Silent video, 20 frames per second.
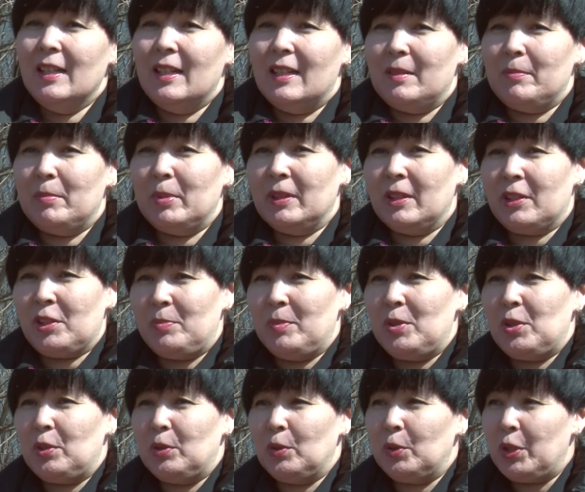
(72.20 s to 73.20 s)
Э, было
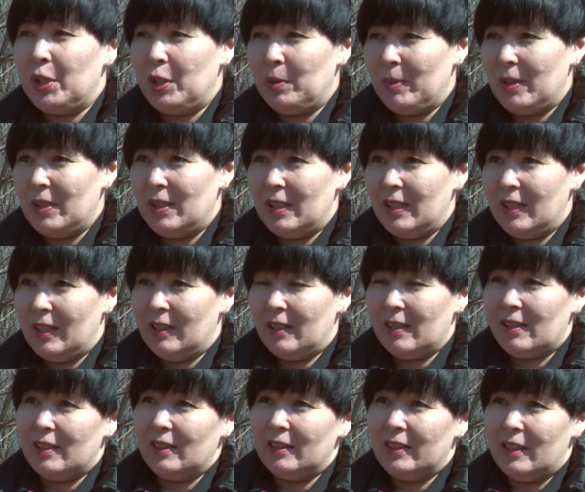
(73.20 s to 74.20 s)
размещено три материала –
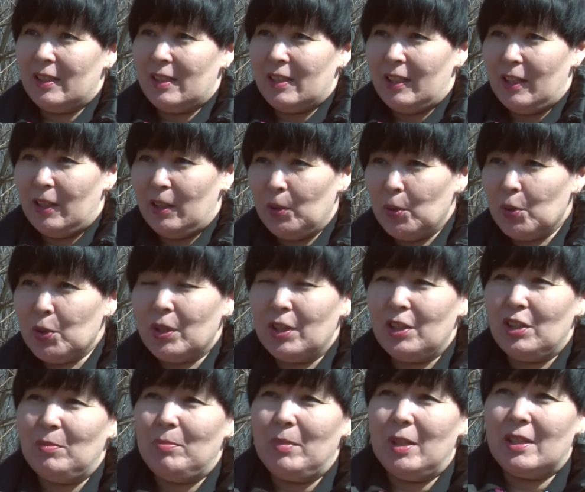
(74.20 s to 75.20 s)
солдатская ложка,
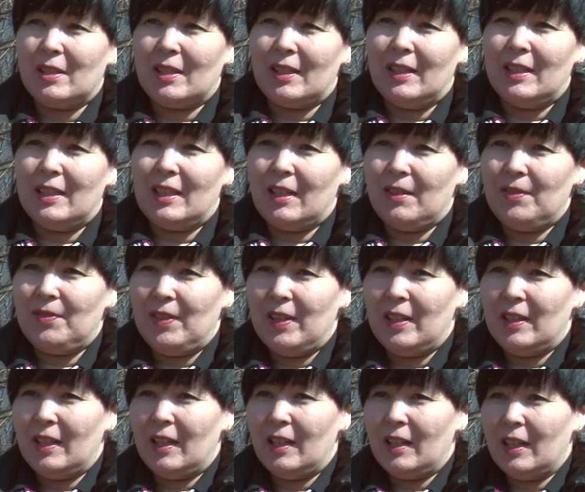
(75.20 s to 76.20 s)
немецкая
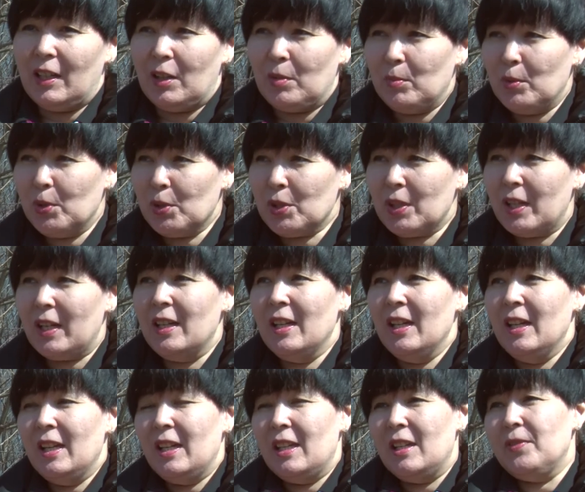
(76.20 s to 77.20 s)
трофейная гармошка
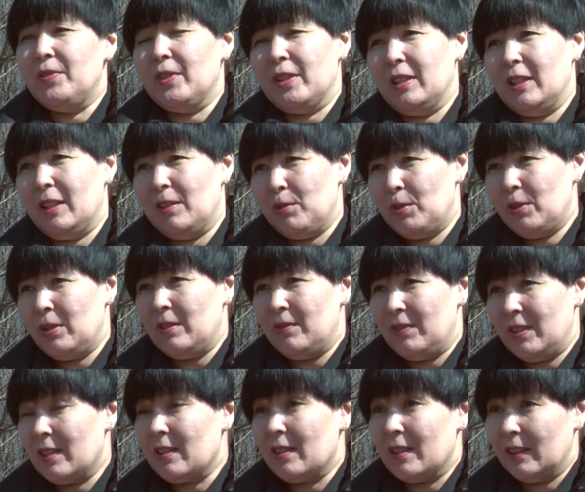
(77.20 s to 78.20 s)
и фронтовой
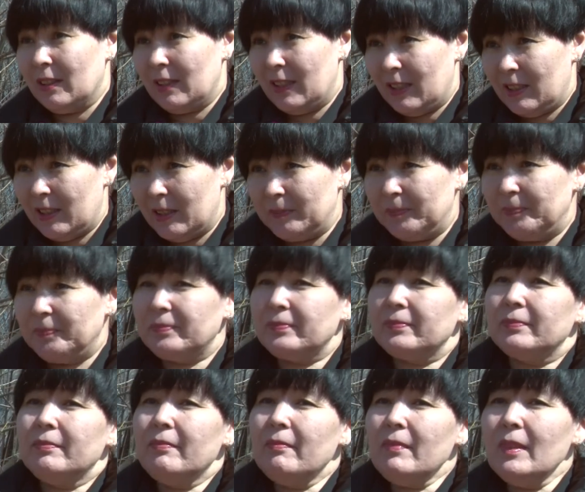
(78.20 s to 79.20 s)
дневник солдата
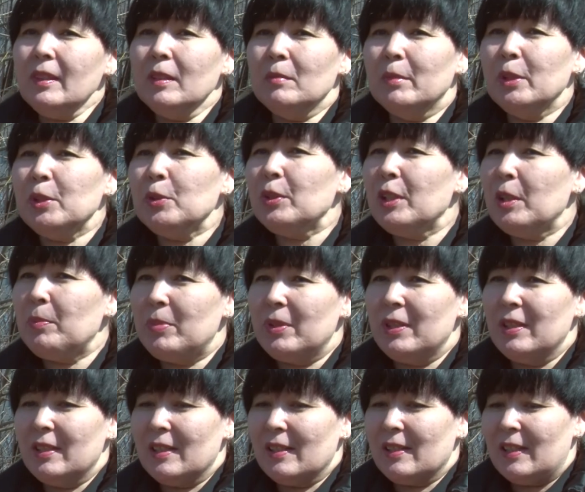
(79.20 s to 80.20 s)
мы туда
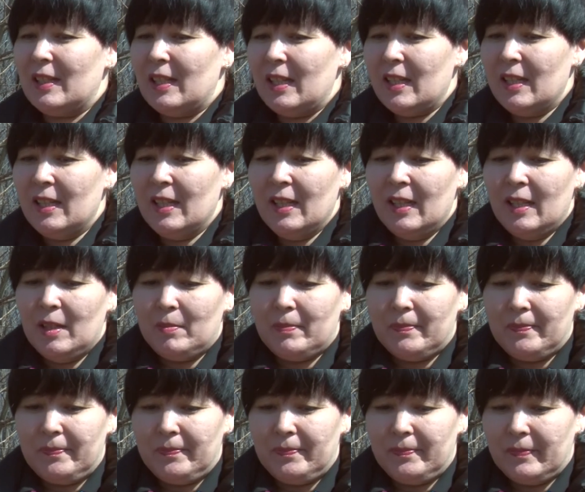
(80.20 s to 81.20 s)
перенесли
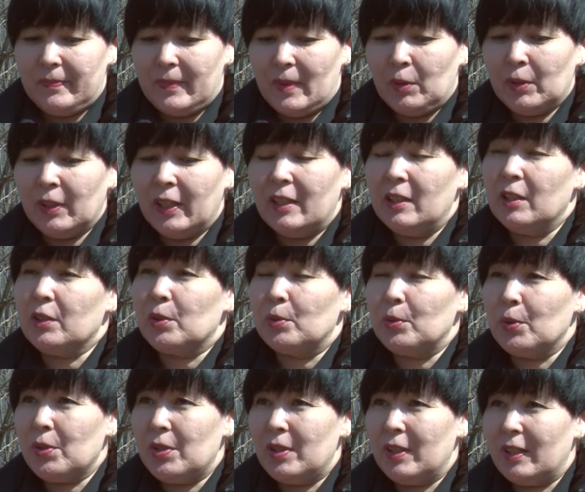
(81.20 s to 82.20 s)

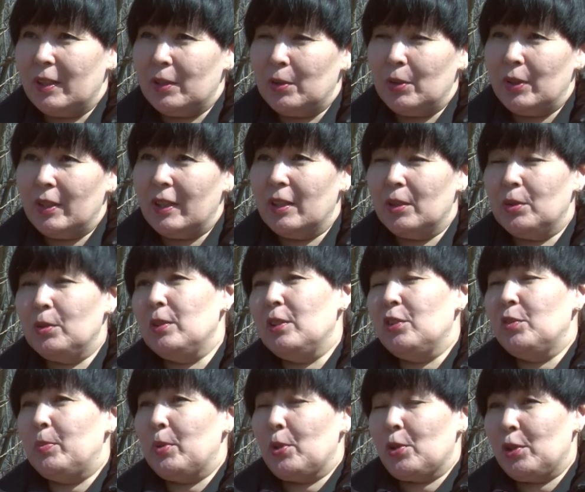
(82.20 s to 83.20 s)
онлайн-экскурсии, которые готовили
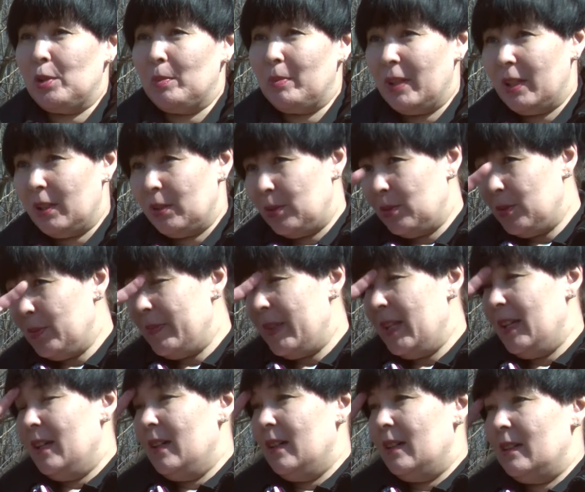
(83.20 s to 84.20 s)
в прошлом году
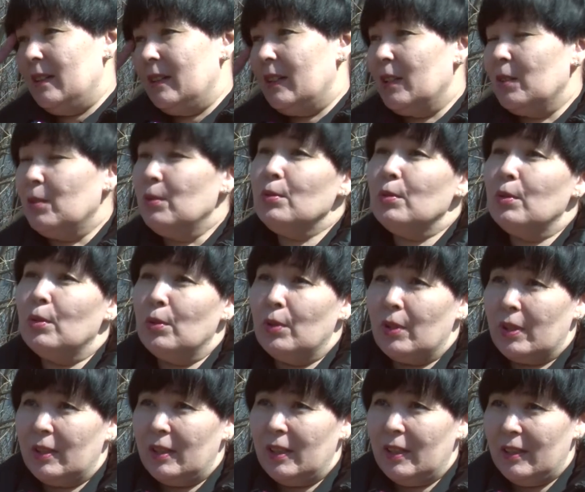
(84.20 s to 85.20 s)
э, ко дню
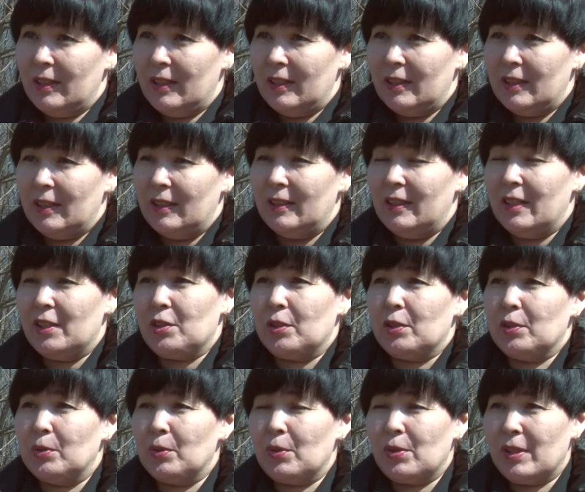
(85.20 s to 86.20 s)
города. Это наш
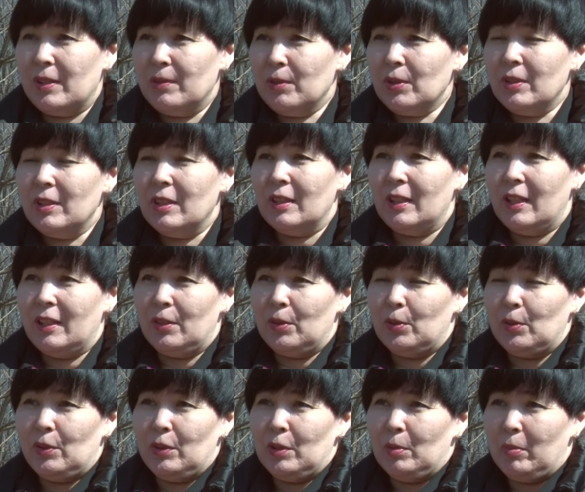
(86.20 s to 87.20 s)
экскурсовод Нина
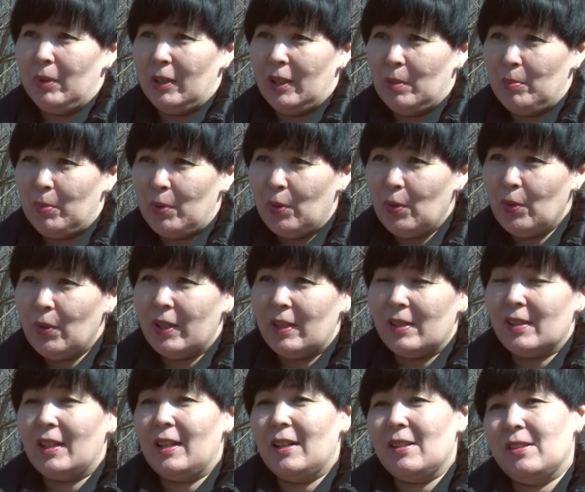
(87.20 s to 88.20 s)
Анатольевна Балабко
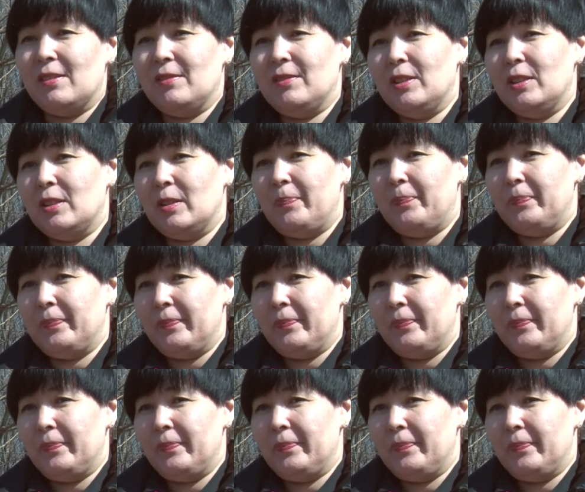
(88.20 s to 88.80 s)
рассказывает,